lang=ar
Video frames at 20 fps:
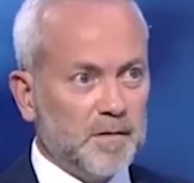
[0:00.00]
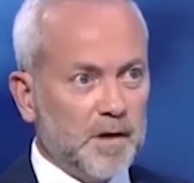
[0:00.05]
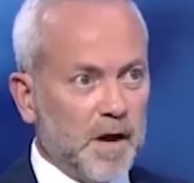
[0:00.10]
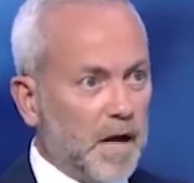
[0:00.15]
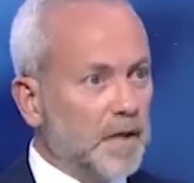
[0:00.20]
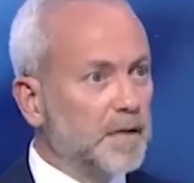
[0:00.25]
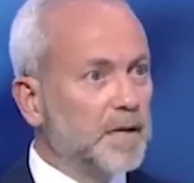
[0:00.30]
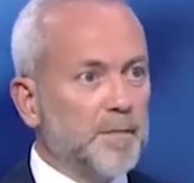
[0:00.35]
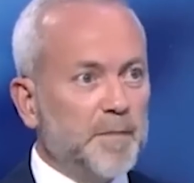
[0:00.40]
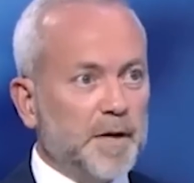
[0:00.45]

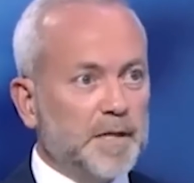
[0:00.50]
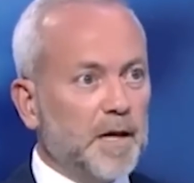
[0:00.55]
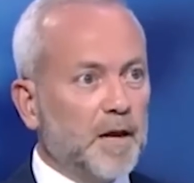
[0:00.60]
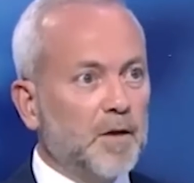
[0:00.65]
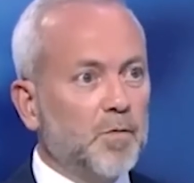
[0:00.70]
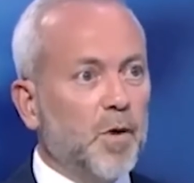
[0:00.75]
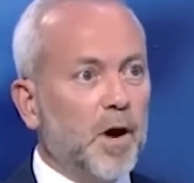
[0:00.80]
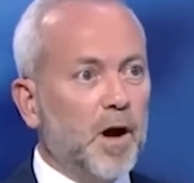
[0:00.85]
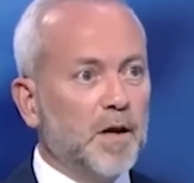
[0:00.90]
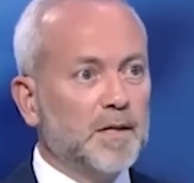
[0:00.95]
هيدا
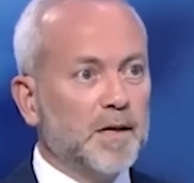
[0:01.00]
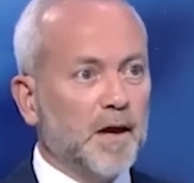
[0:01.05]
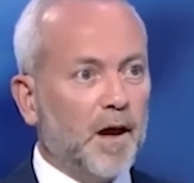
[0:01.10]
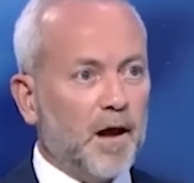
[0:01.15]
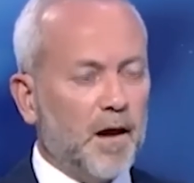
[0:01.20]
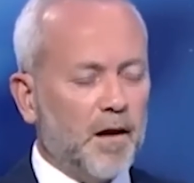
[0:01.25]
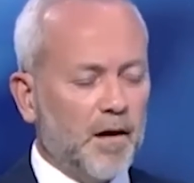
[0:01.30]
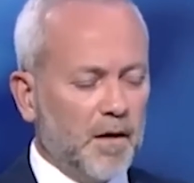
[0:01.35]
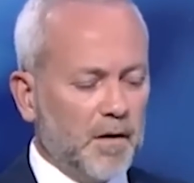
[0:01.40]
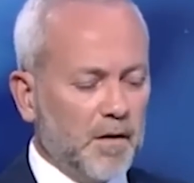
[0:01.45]
مثل واضح
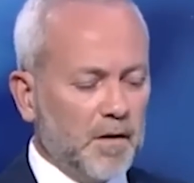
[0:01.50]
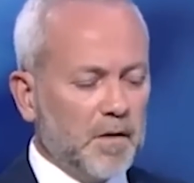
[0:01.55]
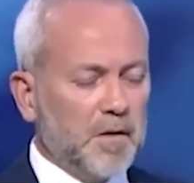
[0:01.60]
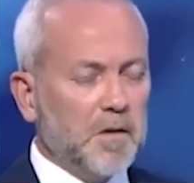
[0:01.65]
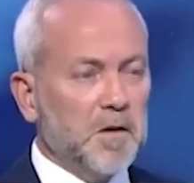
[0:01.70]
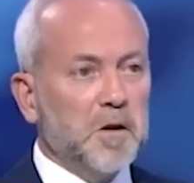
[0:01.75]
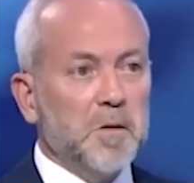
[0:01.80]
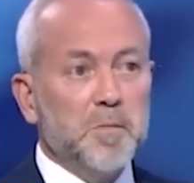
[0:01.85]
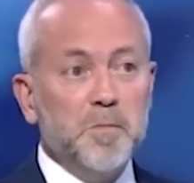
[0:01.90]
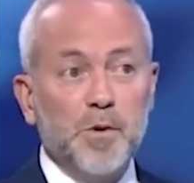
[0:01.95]

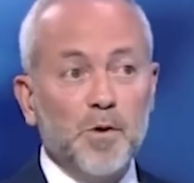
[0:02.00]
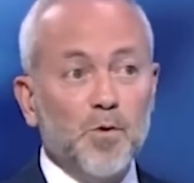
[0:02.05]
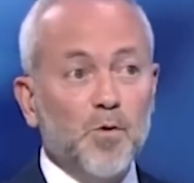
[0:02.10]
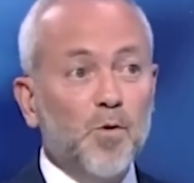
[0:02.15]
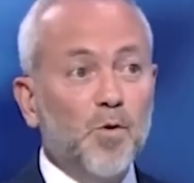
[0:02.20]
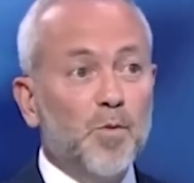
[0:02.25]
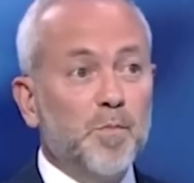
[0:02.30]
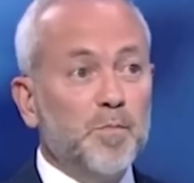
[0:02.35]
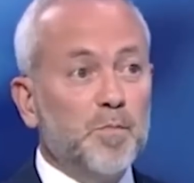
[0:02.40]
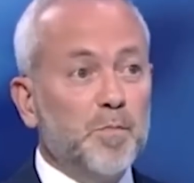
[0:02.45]

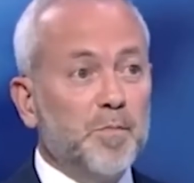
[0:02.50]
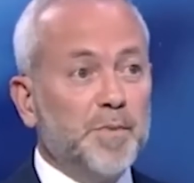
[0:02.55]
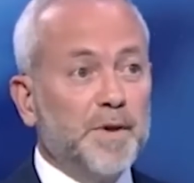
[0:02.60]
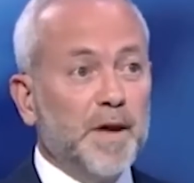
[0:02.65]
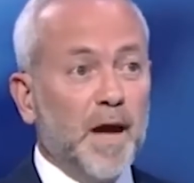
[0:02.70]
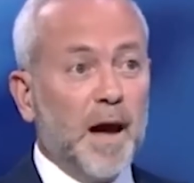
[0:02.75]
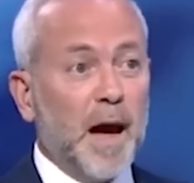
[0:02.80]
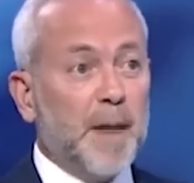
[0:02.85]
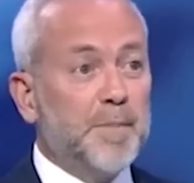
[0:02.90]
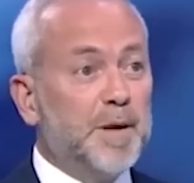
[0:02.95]
بيقوم
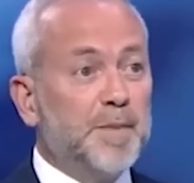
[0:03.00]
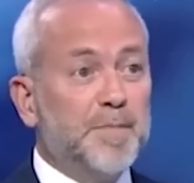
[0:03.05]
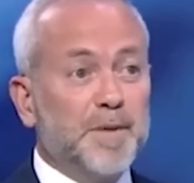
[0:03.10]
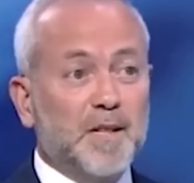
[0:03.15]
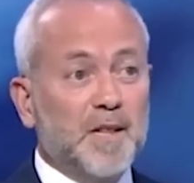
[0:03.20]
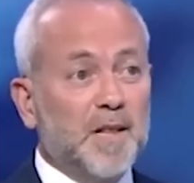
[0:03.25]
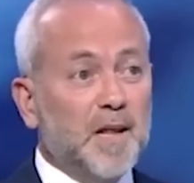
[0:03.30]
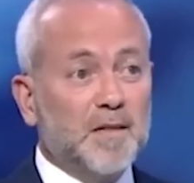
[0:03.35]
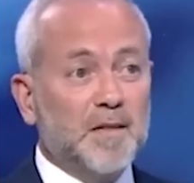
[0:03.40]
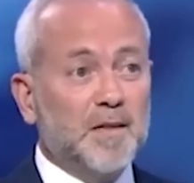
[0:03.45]
قبل
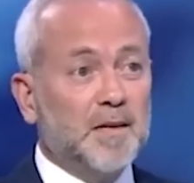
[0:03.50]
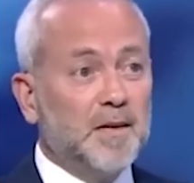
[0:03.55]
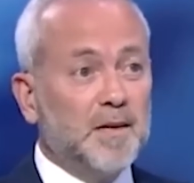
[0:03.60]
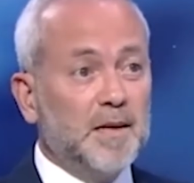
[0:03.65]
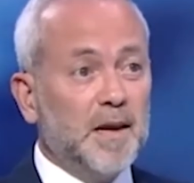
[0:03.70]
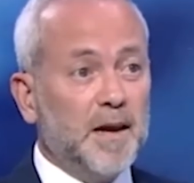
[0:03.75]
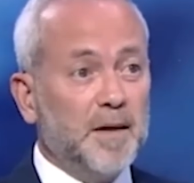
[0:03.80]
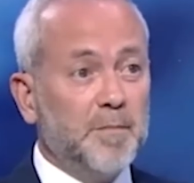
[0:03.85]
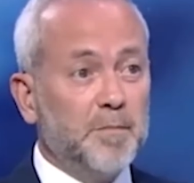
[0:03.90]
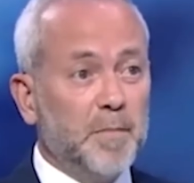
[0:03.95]
بثلاث
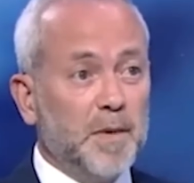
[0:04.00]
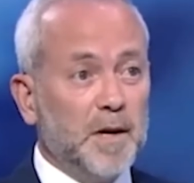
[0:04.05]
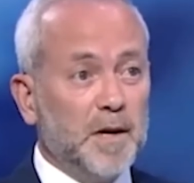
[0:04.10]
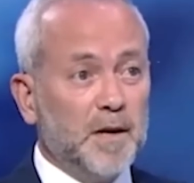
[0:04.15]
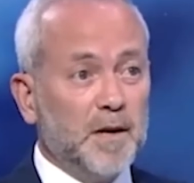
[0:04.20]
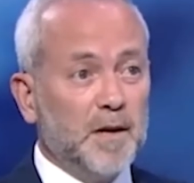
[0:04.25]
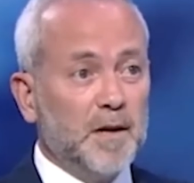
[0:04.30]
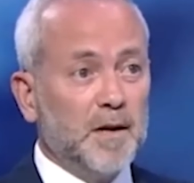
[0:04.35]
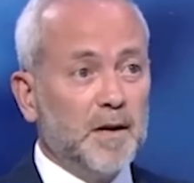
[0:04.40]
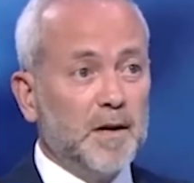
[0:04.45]
ايام
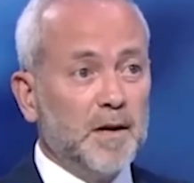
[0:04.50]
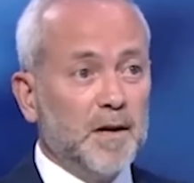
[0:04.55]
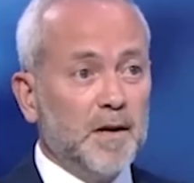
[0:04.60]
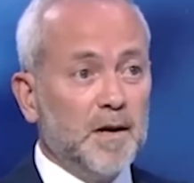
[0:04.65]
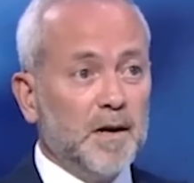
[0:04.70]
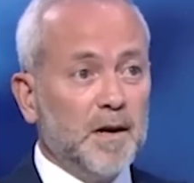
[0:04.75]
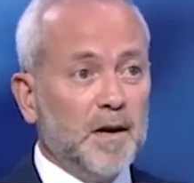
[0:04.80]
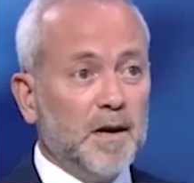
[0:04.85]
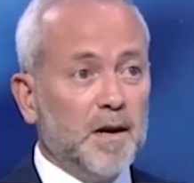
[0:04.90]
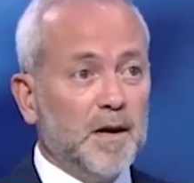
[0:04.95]

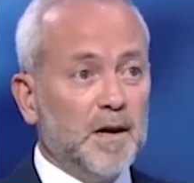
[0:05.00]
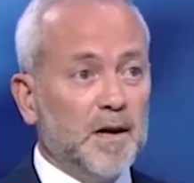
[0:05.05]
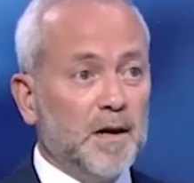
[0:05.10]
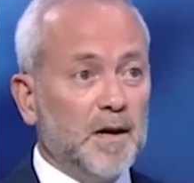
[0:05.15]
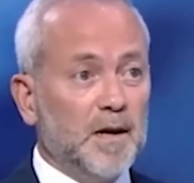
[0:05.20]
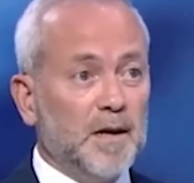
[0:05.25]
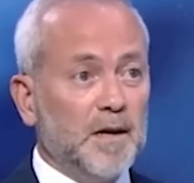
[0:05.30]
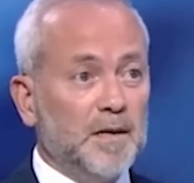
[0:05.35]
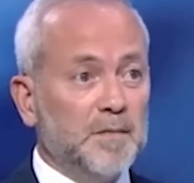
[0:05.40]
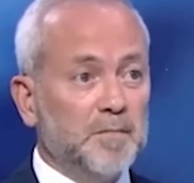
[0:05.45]

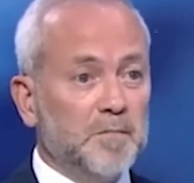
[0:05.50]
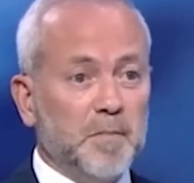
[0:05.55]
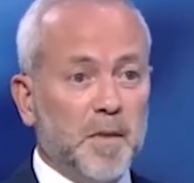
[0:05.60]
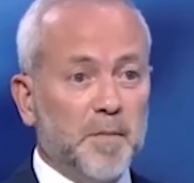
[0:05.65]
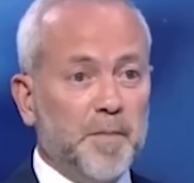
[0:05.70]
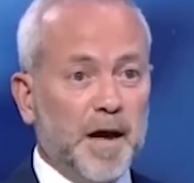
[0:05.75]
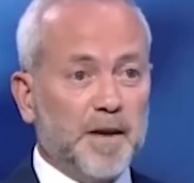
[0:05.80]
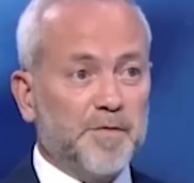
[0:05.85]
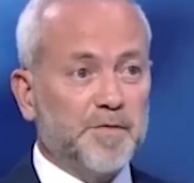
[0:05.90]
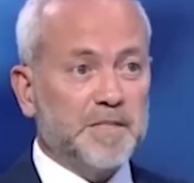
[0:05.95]
آه ما
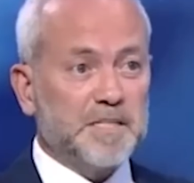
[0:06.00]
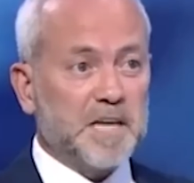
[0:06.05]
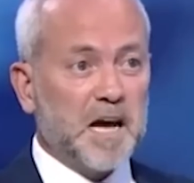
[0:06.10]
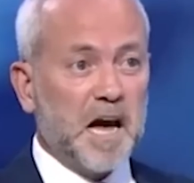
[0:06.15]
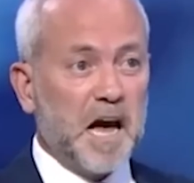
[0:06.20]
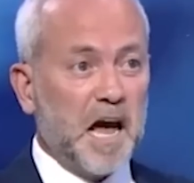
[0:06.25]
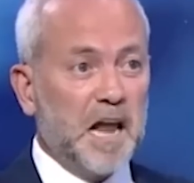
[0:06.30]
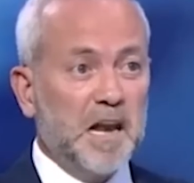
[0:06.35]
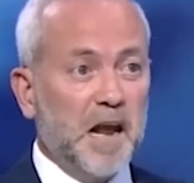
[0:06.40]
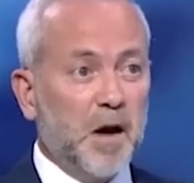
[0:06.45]
بعرف
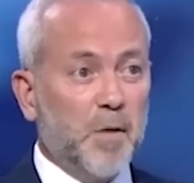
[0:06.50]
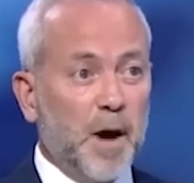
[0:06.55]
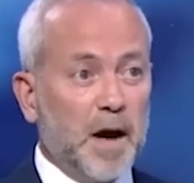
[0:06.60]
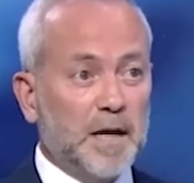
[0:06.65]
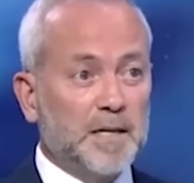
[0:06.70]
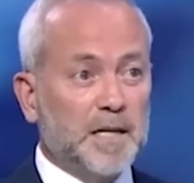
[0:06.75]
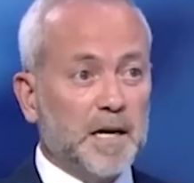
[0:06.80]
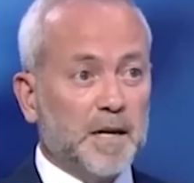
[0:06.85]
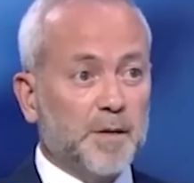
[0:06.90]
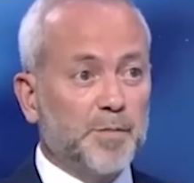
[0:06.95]
اذا اقل او
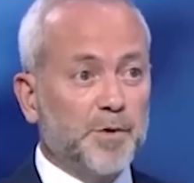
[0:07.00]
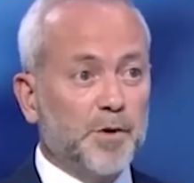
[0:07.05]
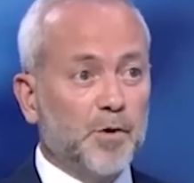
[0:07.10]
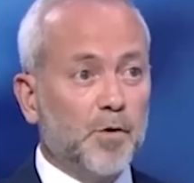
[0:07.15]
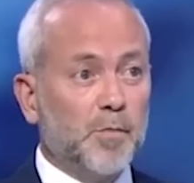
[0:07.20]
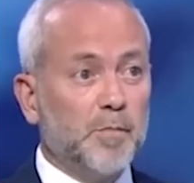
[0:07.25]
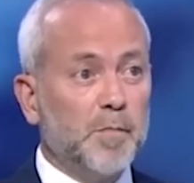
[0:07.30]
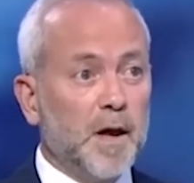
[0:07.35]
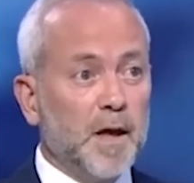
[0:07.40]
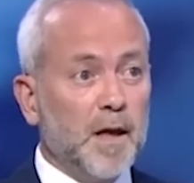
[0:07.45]
اكثر
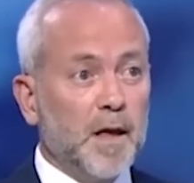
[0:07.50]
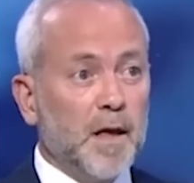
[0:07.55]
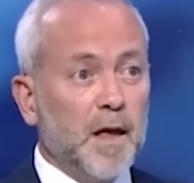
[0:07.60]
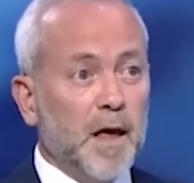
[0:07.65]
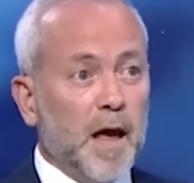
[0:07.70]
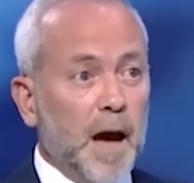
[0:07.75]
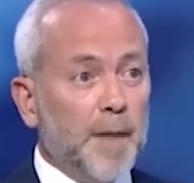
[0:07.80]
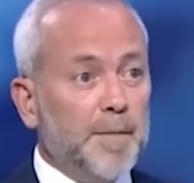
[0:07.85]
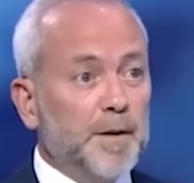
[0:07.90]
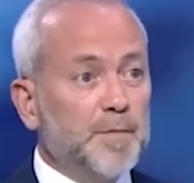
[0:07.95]
بيوم
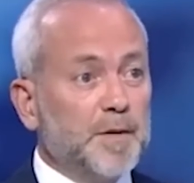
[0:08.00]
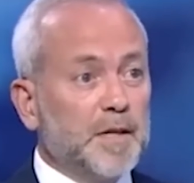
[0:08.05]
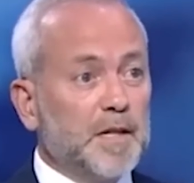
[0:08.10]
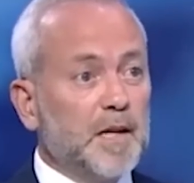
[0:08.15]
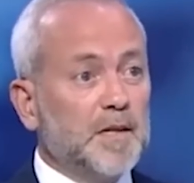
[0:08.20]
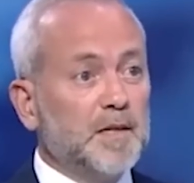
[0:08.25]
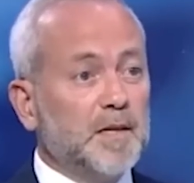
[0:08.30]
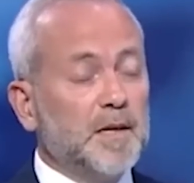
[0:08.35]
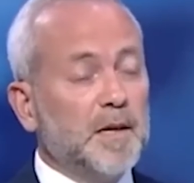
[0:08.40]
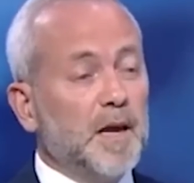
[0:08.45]
قبل
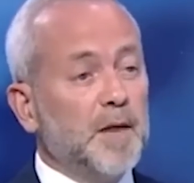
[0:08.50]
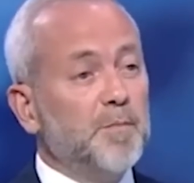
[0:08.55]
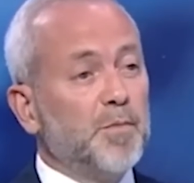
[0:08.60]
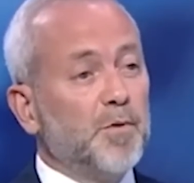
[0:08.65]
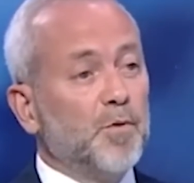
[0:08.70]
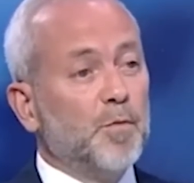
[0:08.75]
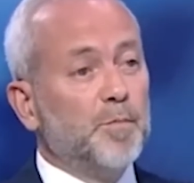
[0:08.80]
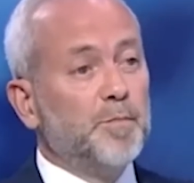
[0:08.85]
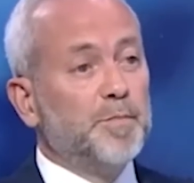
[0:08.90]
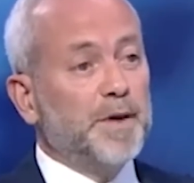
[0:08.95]
بثلاث ايام
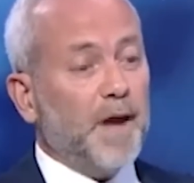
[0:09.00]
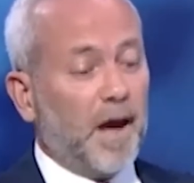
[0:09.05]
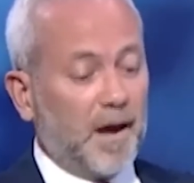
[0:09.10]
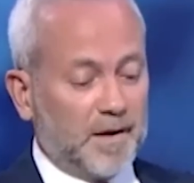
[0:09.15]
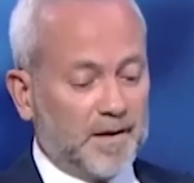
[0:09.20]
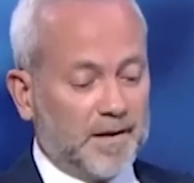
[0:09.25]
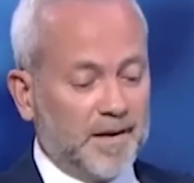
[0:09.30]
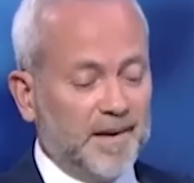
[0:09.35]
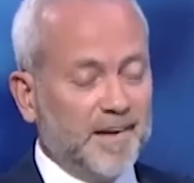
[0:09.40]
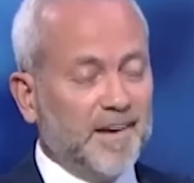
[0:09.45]
بيقوم
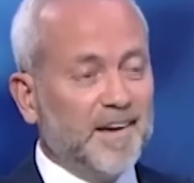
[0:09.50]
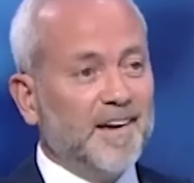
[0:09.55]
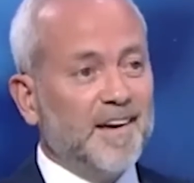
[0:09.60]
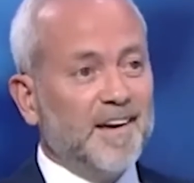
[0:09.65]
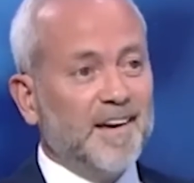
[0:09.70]
بيحكي